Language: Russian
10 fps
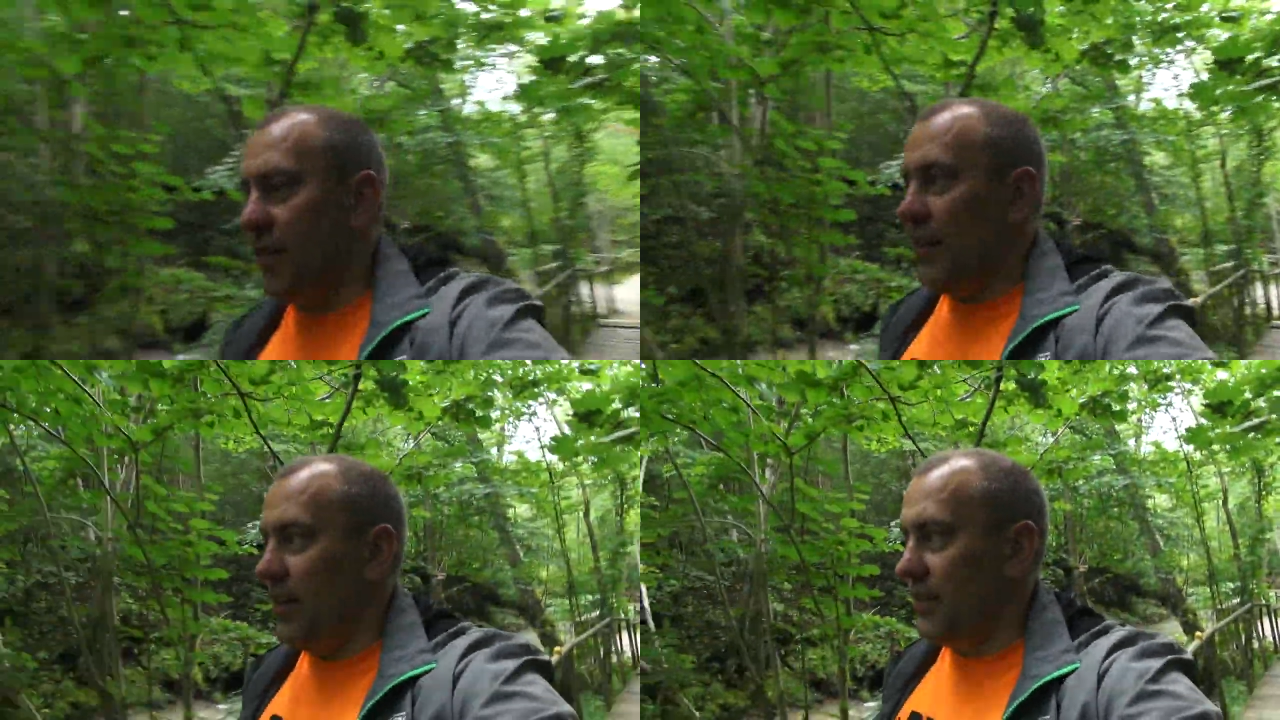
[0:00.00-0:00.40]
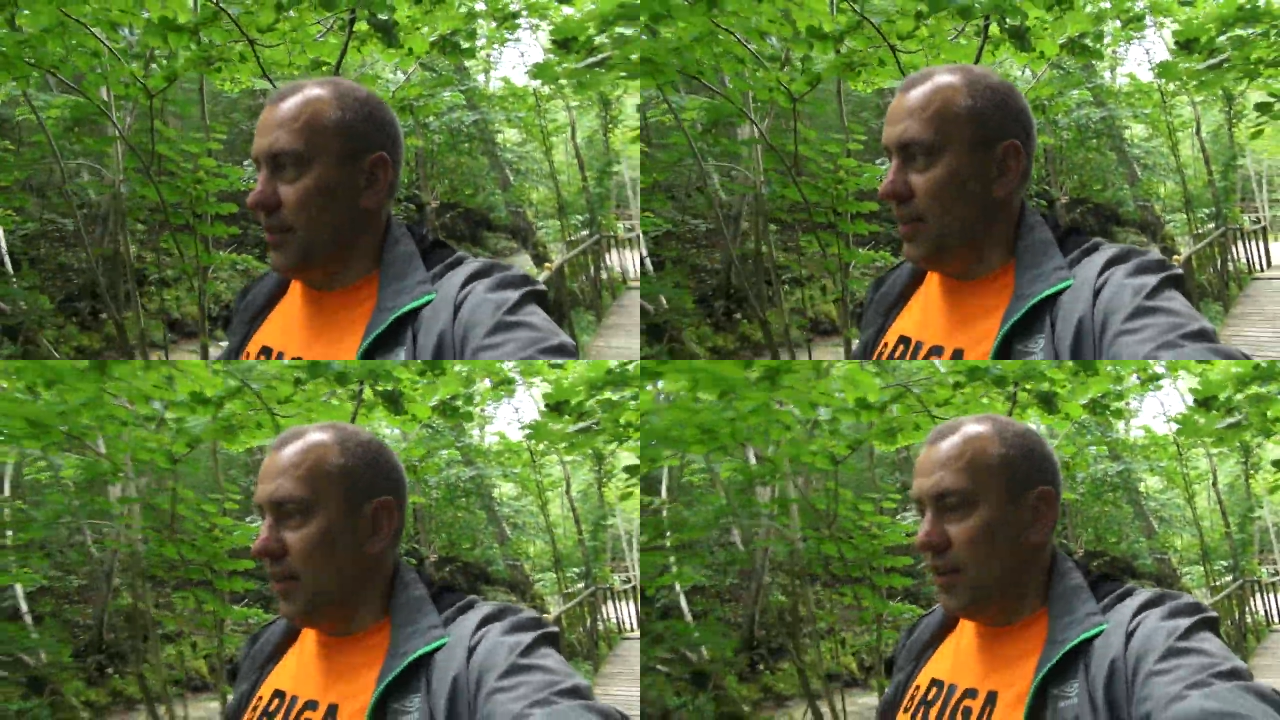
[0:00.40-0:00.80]

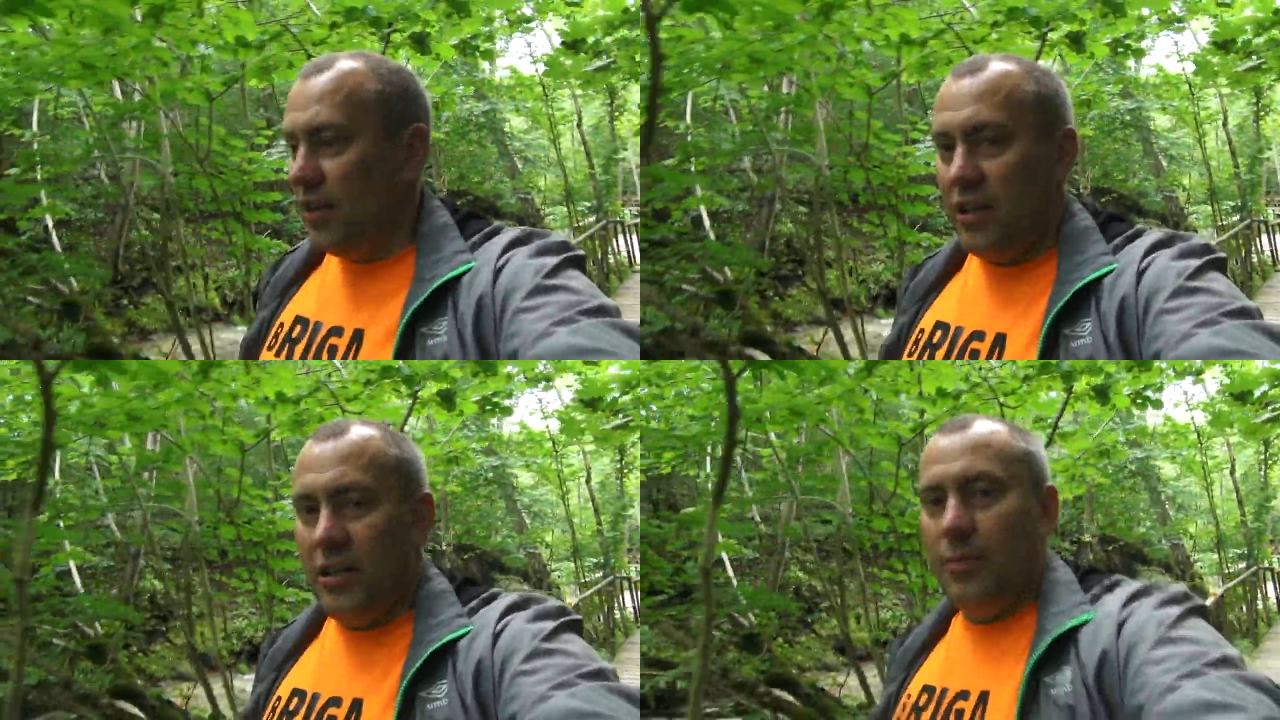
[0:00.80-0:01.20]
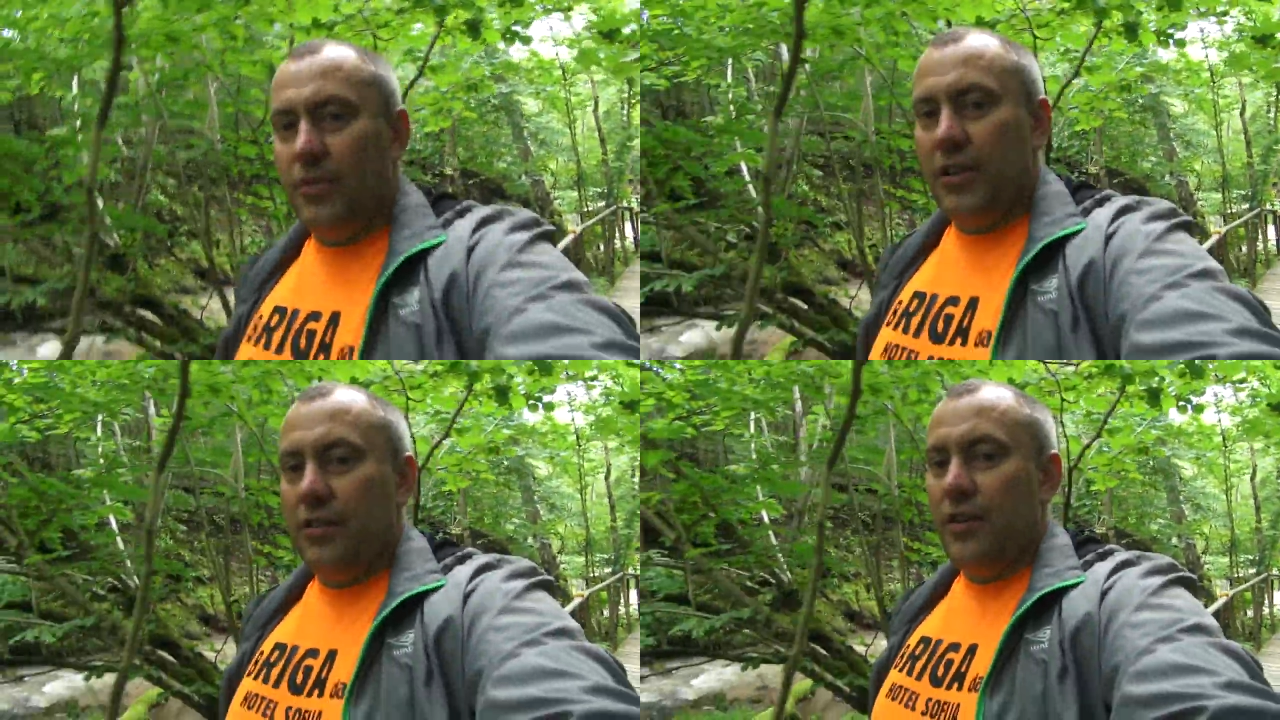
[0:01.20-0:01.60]
коляске, либо
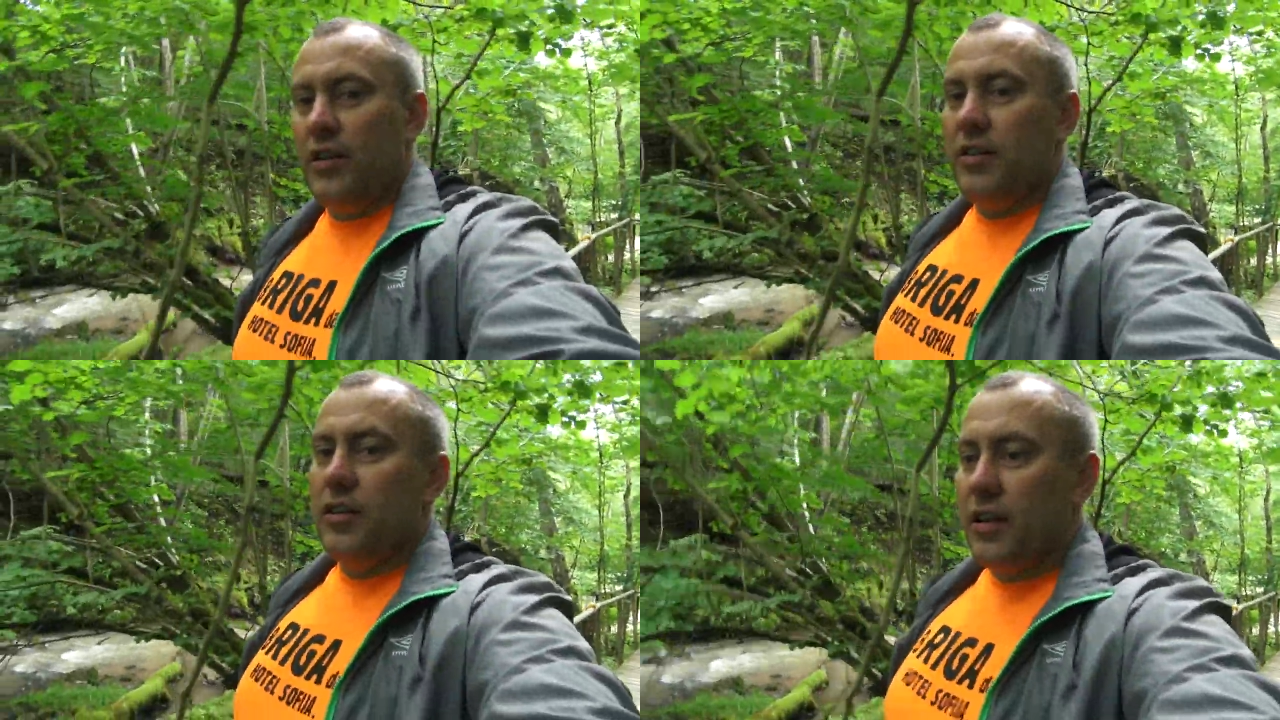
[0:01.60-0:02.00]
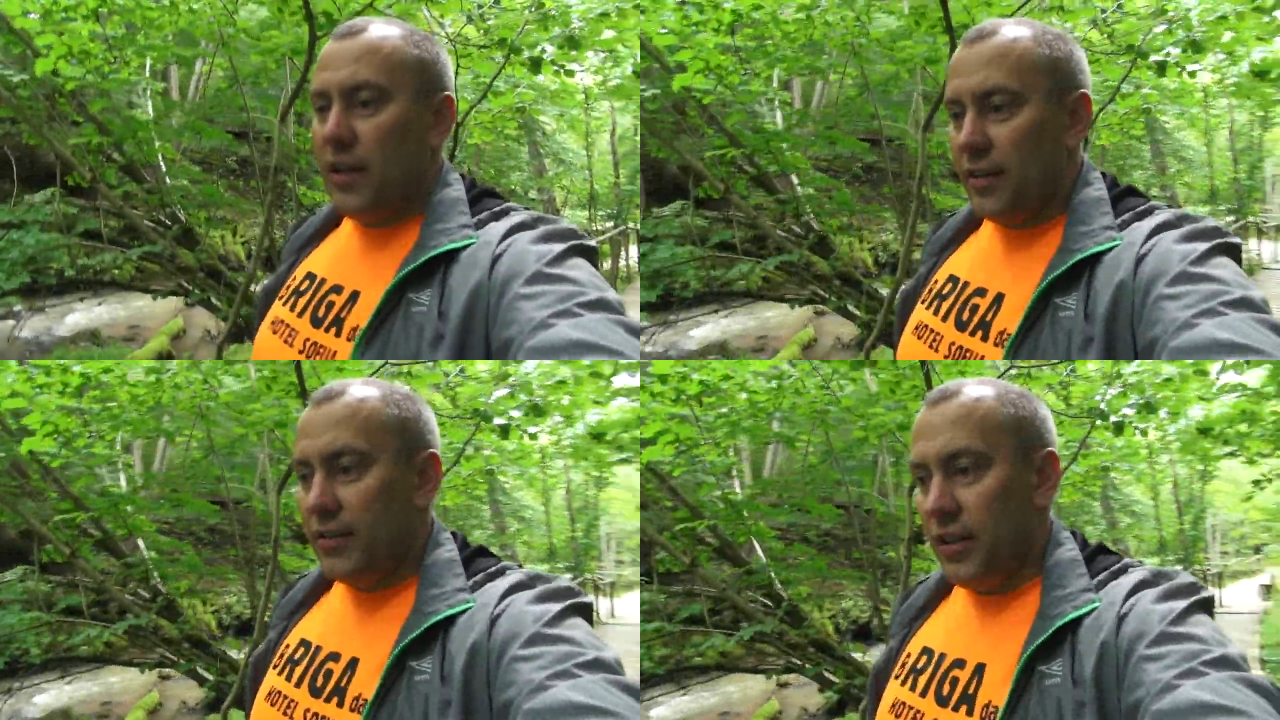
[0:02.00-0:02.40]
на инвалидной
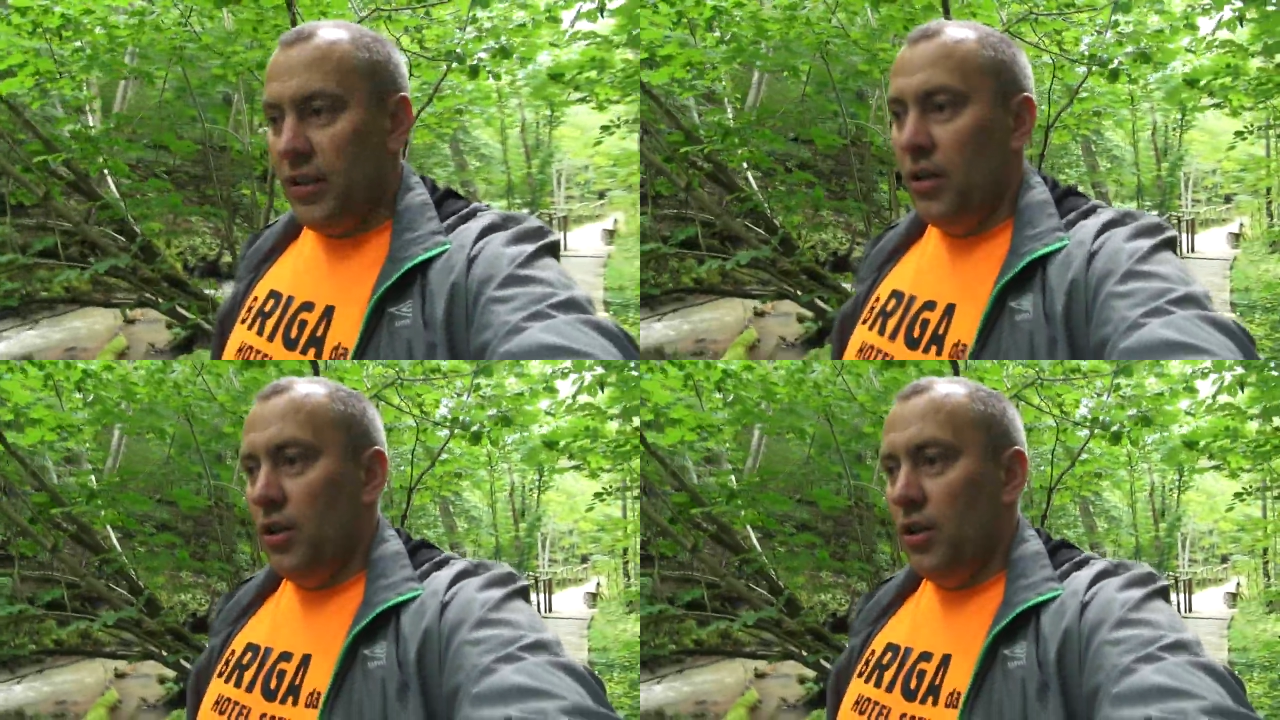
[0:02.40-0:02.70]
коляске,